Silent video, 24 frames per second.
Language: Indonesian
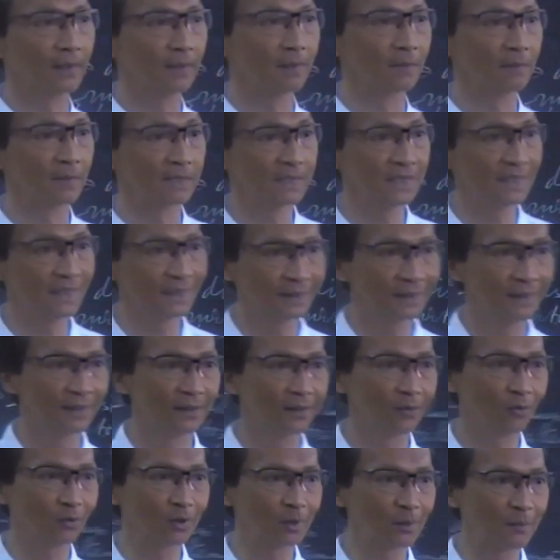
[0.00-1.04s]
Masih ingat?
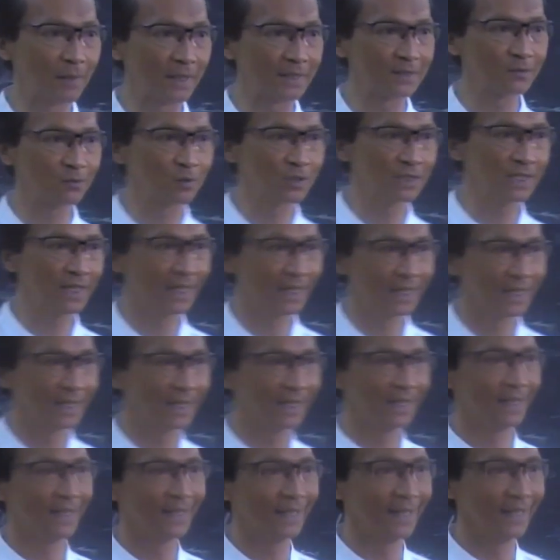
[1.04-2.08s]
Kok terbang semua sih?
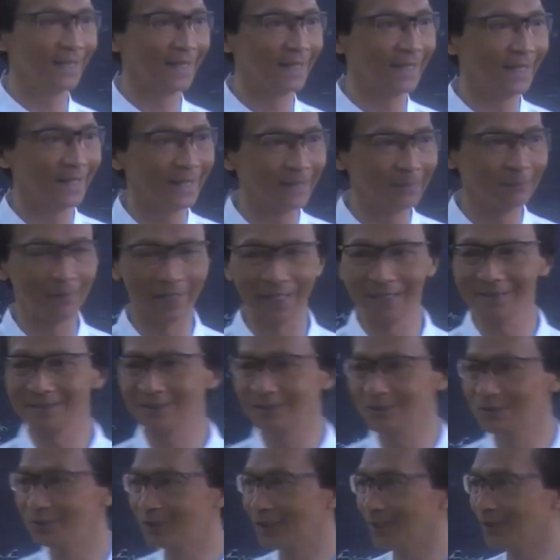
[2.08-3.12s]

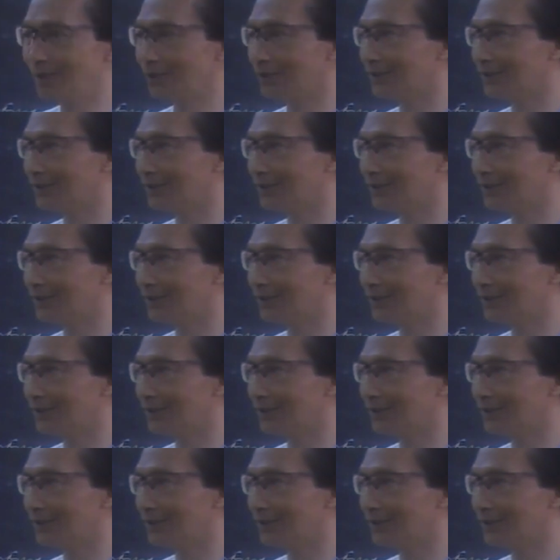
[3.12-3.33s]
Brengsek juga loh.